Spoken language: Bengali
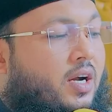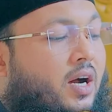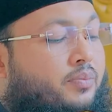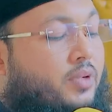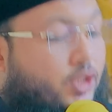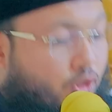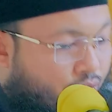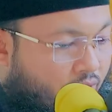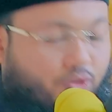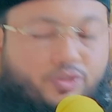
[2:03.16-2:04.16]
আপনি
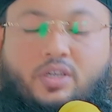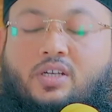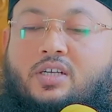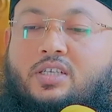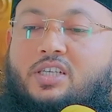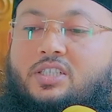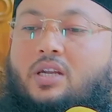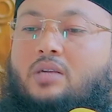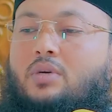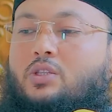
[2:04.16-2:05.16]
শুয়ে শুয়ে
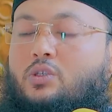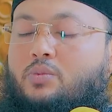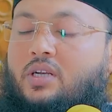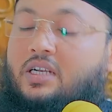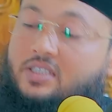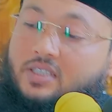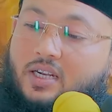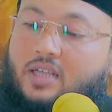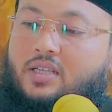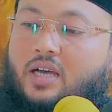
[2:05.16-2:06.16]
ইশারার মাধ্যমে
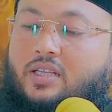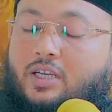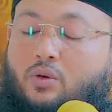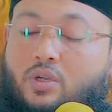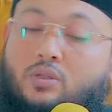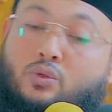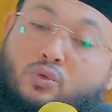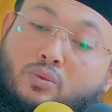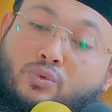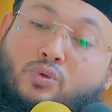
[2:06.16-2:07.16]
সালাত আদায় করেন
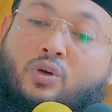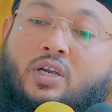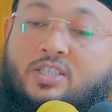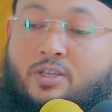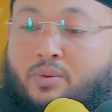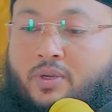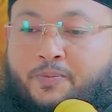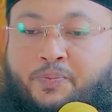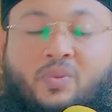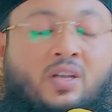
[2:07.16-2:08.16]
তবুও হয়ে যাবে
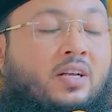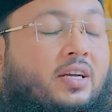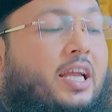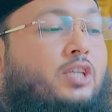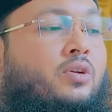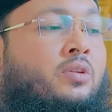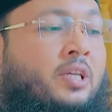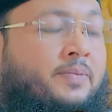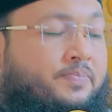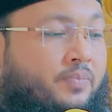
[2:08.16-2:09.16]
এই জন্য
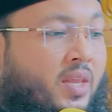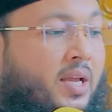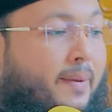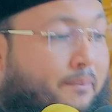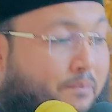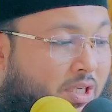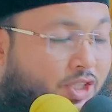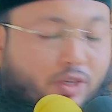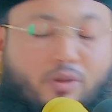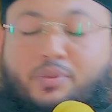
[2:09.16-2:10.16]

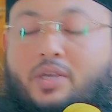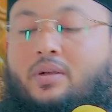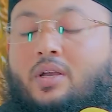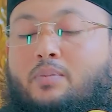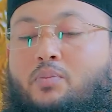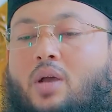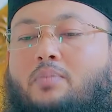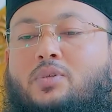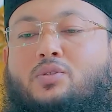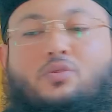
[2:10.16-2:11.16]
বিশ্বনবী
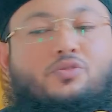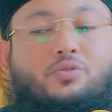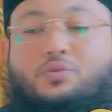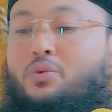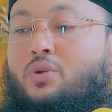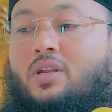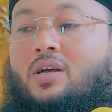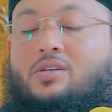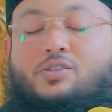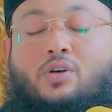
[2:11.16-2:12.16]
মোহাম্মদ
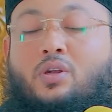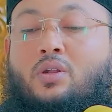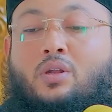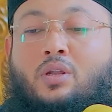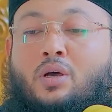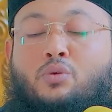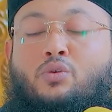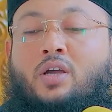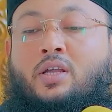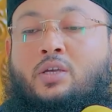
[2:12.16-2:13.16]
রসুল্লাহ সাল্লাহ
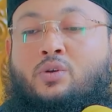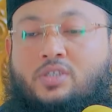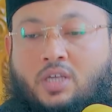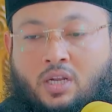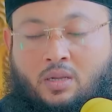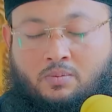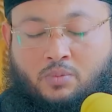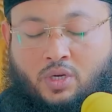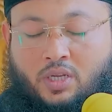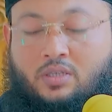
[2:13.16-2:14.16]
আলহি সাল্লাম
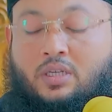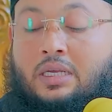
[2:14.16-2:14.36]
বলেন